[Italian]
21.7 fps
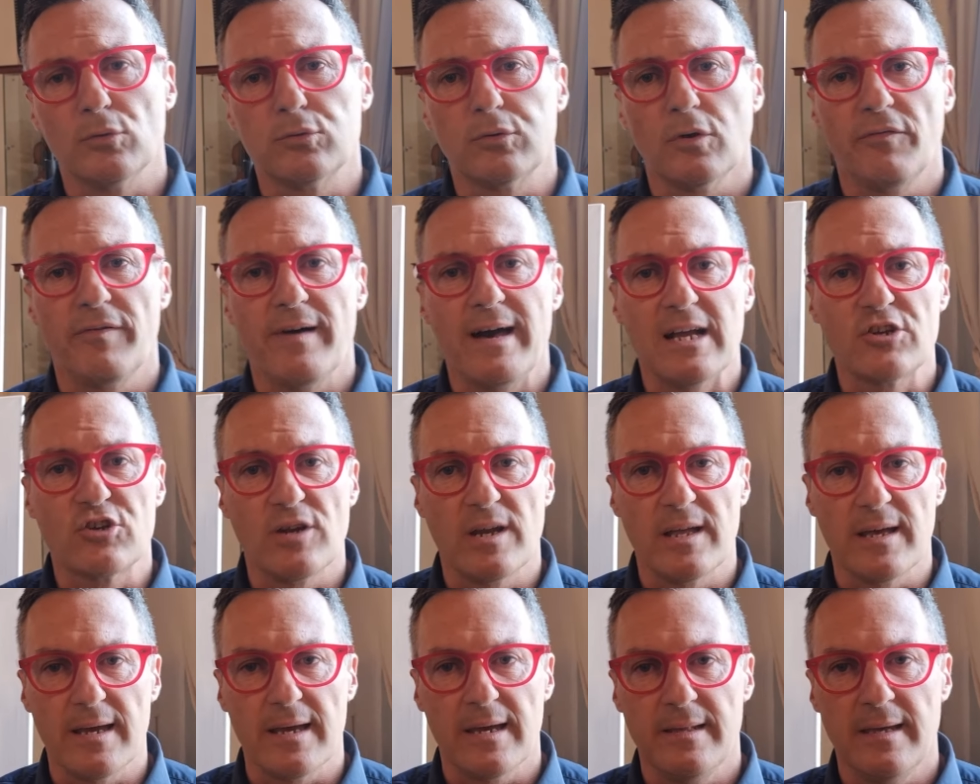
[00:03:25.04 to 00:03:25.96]
è molto
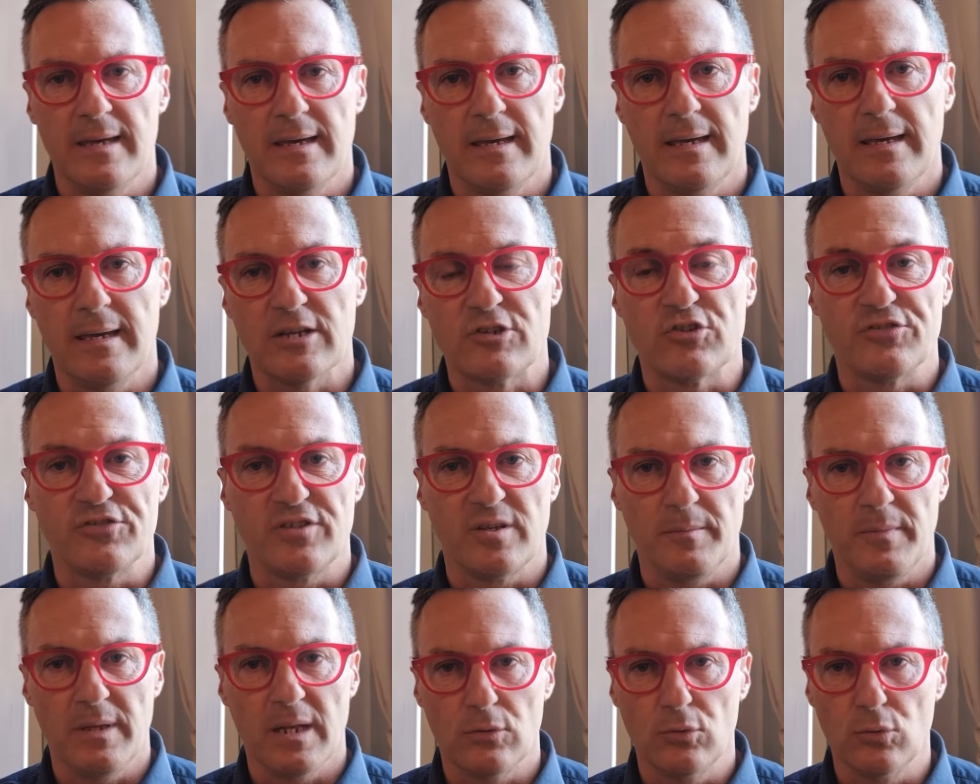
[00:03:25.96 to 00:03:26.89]
facile ed è
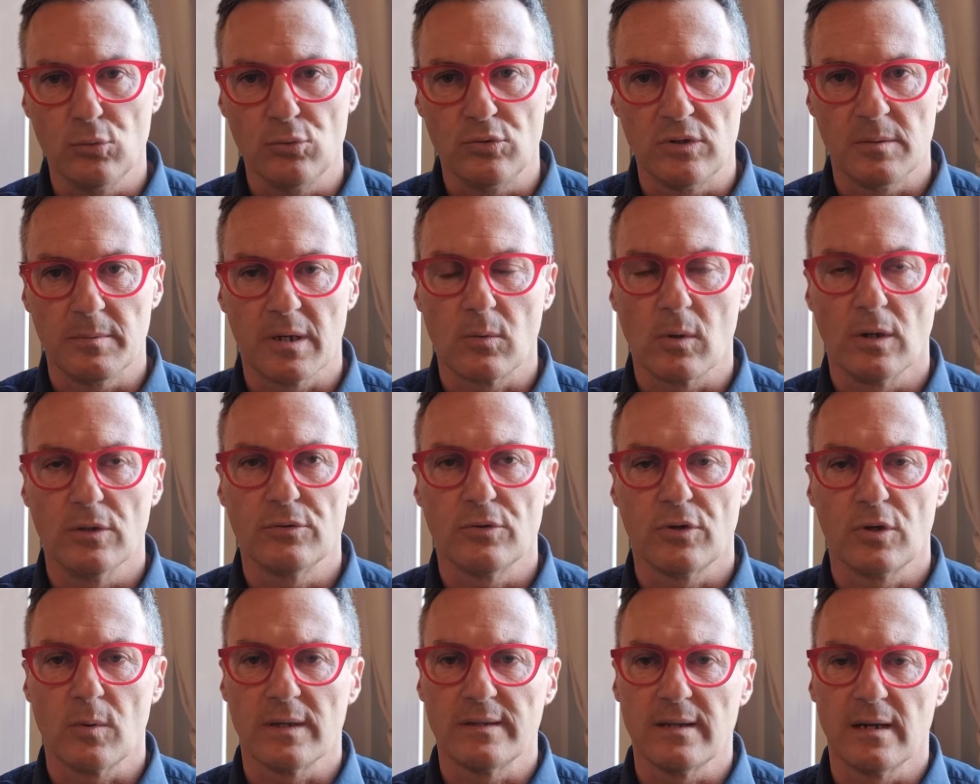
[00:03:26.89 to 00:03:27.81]
accessibile a tutti per
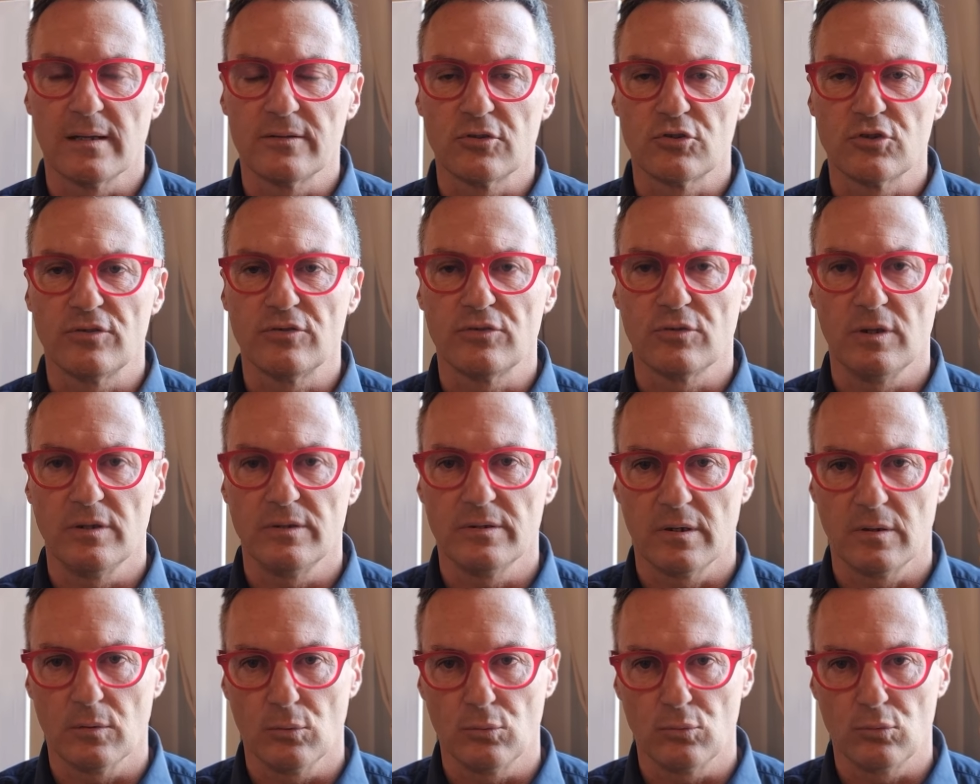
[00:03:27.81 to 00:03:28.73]
quanto riguarda l'associazione
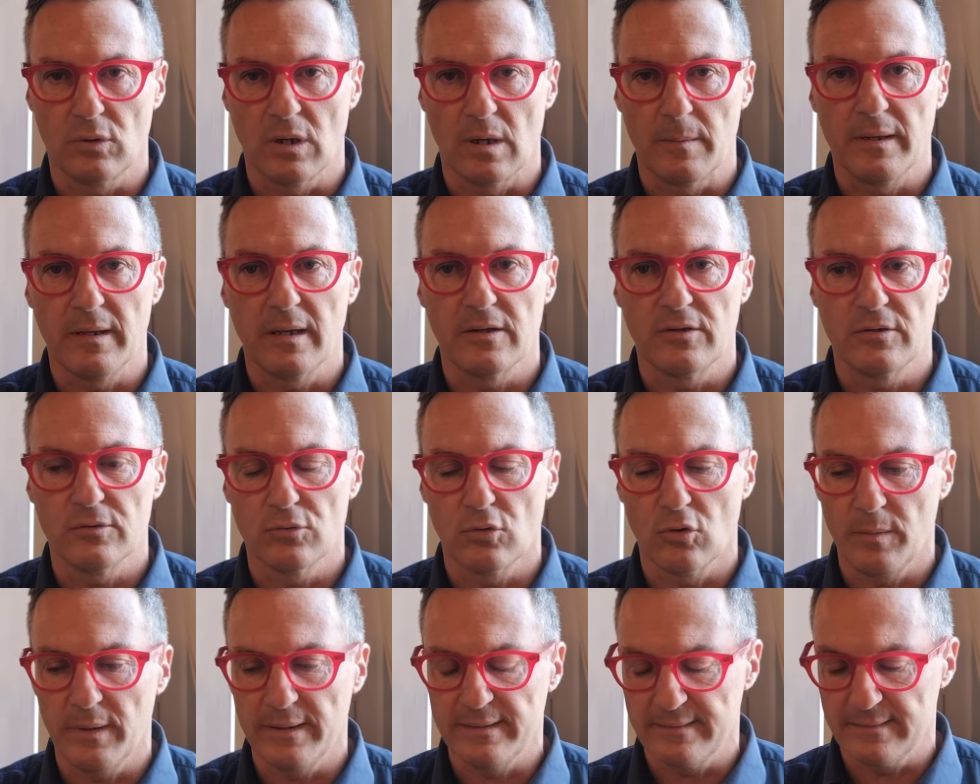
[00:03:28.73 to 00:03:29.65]
intercultura, perché ci
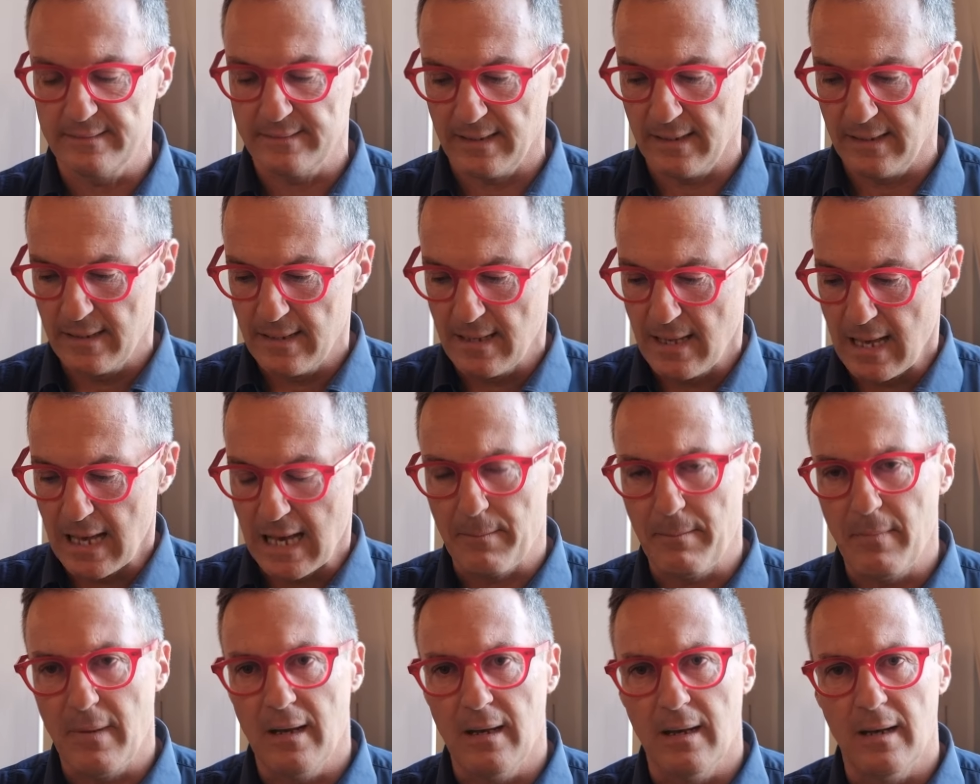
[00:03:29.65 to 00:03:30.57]
sono messe
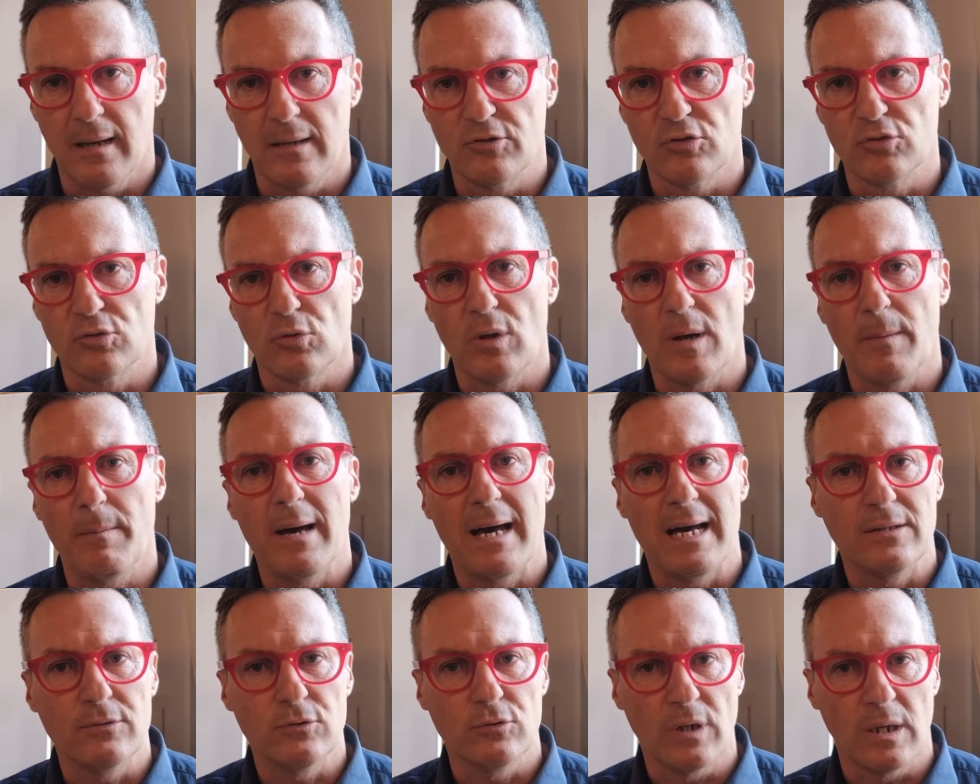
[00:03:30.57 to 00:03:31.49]
a, uh, ci sono a
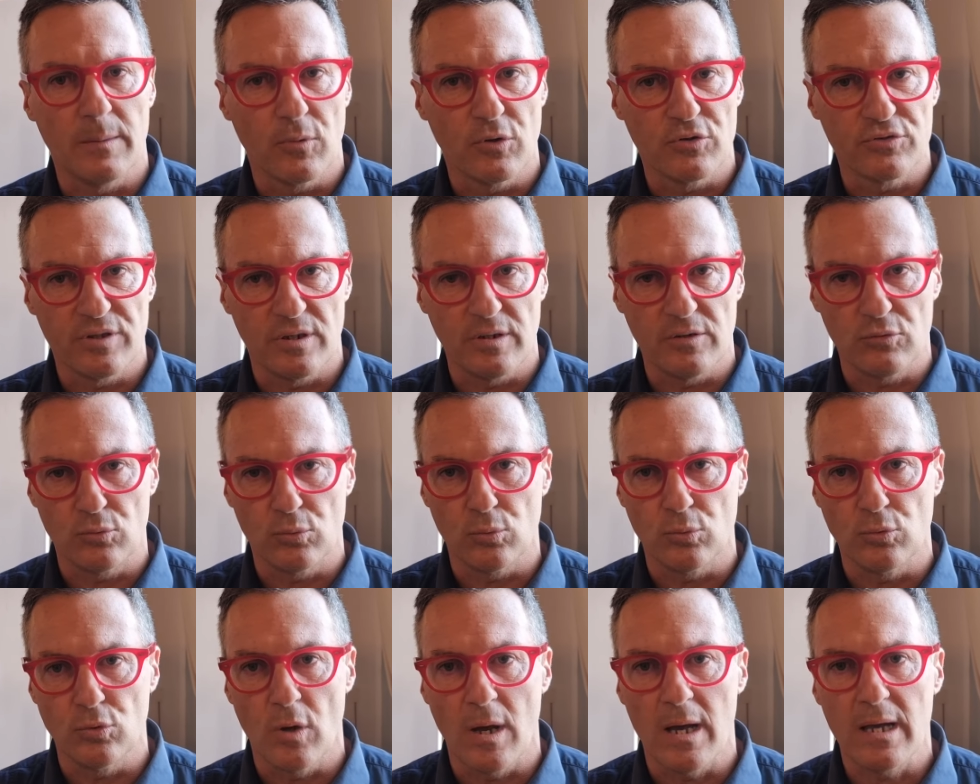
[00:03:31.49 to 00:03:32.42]
bando delle borse di
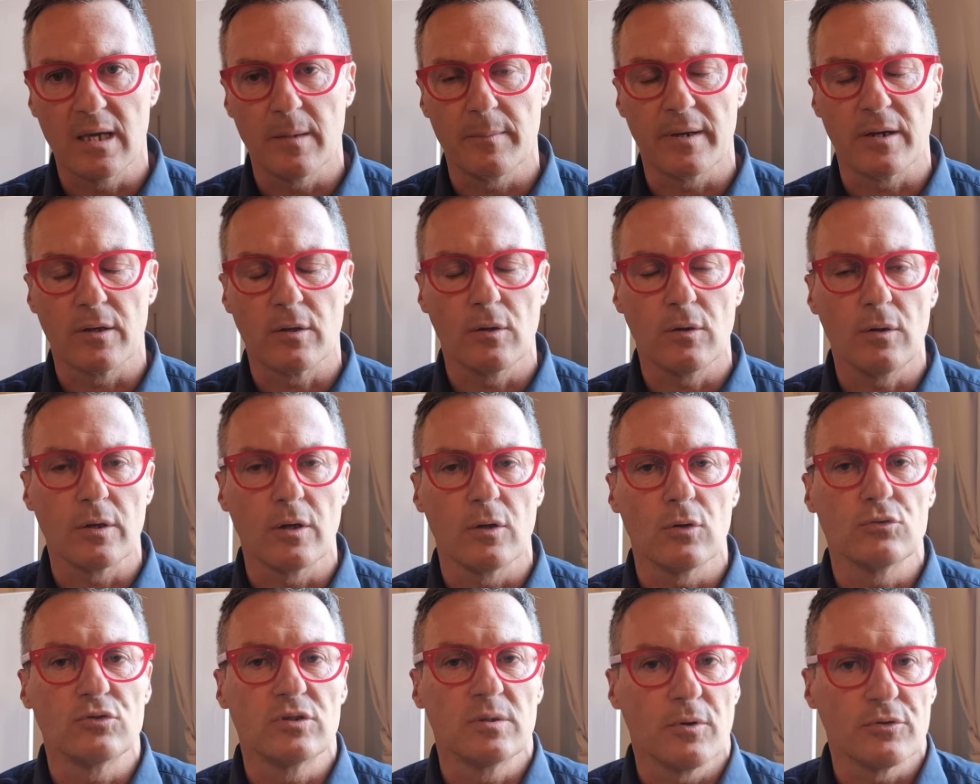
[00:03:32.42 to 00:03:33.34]
studio, anche per coloro
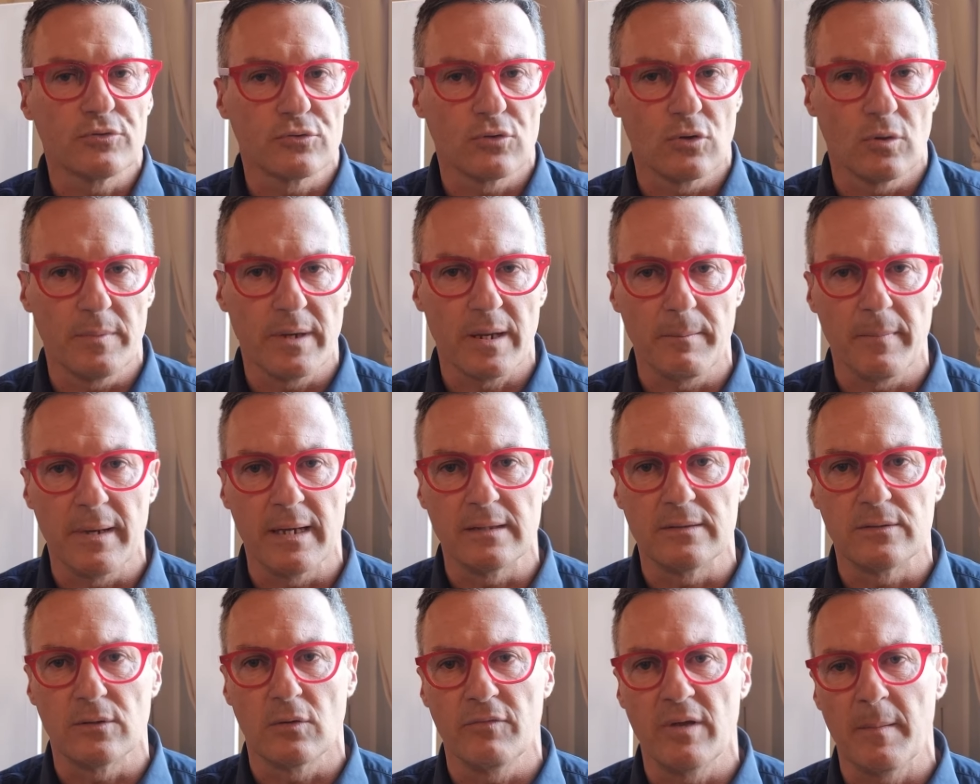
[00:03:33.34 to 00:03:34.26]
che non si possono
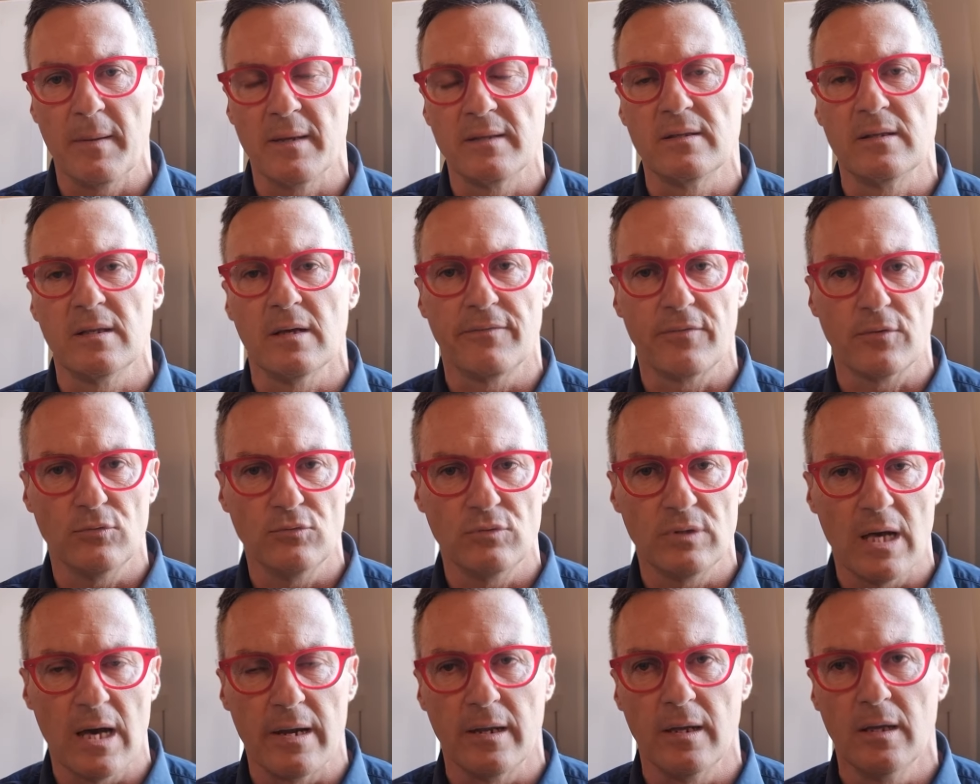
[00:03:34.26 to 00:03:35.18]
permettere ovviamente di
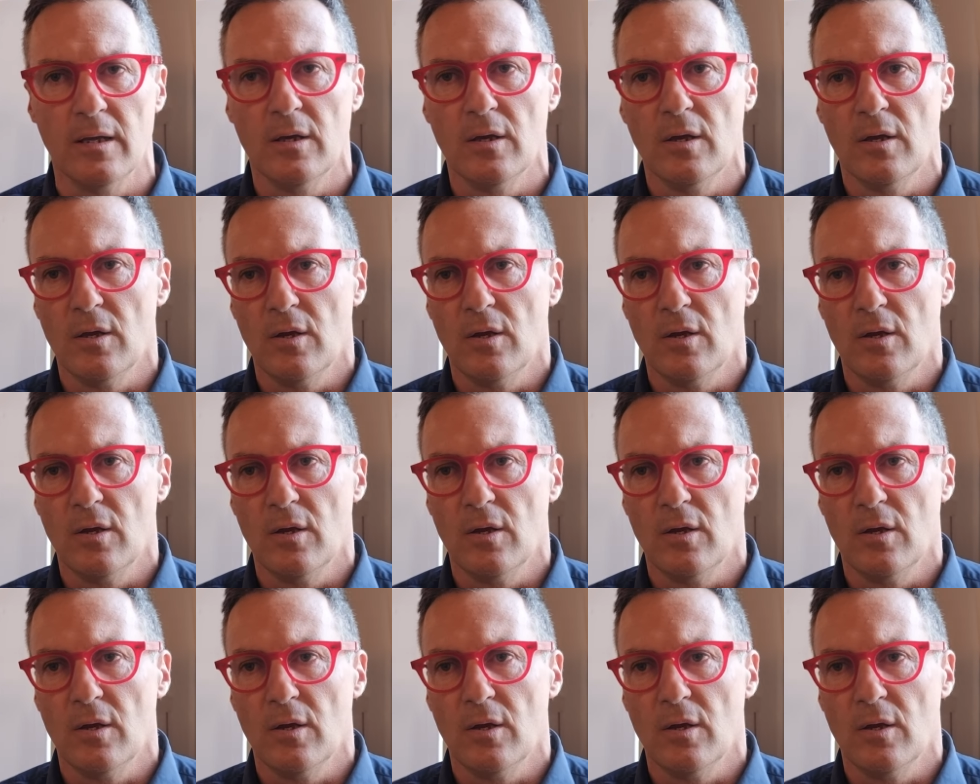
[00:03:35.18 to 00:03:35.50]
affrontare